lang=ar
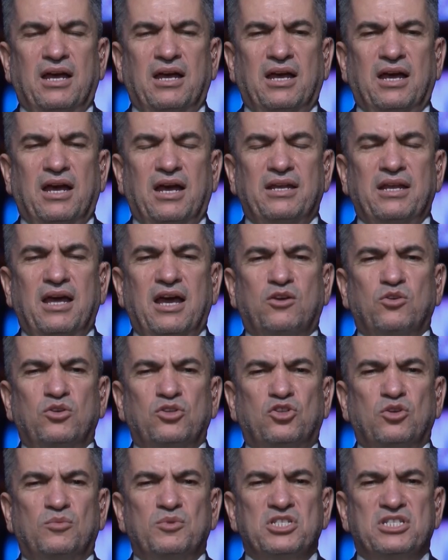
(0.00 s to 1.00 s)
آه، أنا
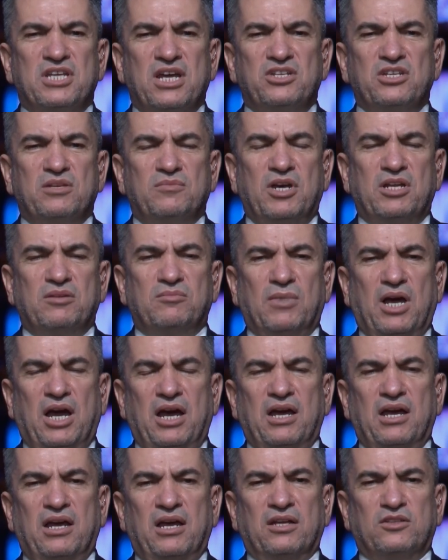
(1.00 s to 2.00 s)
كنت منسجما
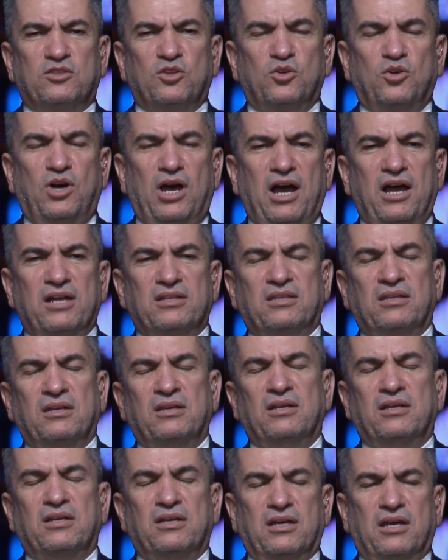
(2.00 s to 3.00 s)
مع طروحات
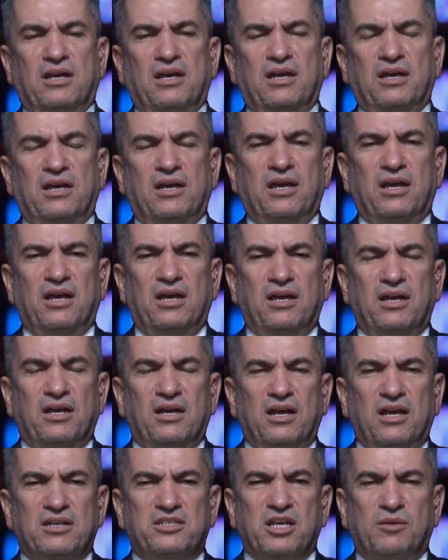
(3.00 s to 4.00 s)

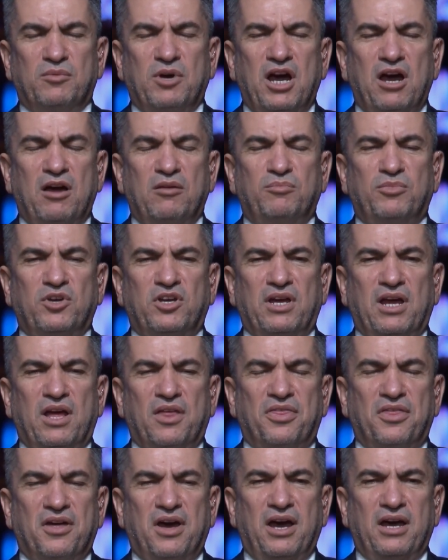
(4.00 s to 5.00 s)
آه، آه، الشباب
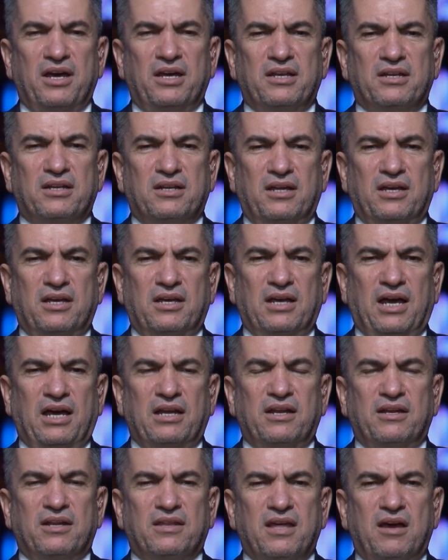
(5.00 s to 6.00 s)
الثائر
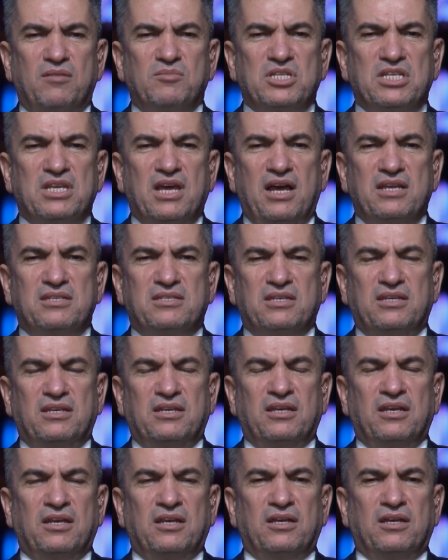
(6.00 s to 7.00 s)
على النظام
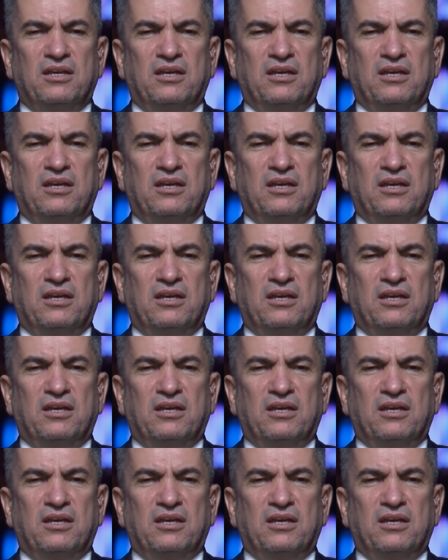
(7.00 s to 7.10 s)
السياسي